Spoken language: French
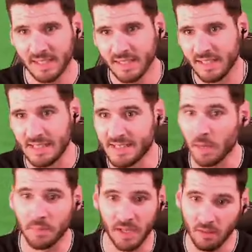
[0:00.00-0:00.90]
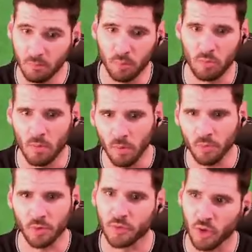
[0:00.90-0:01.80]
Il tire bien. Pour le moment, on
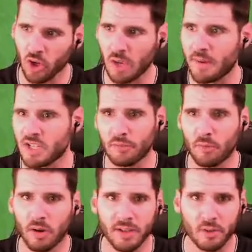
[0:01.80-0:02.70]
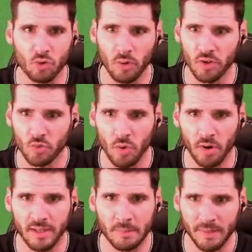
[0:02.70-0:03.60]
s'en sort quand même à chaque fois. Il y a toujours un joueur,
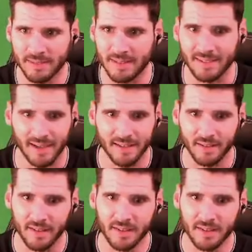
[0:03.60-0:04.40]
il y a des pattes qui traînent.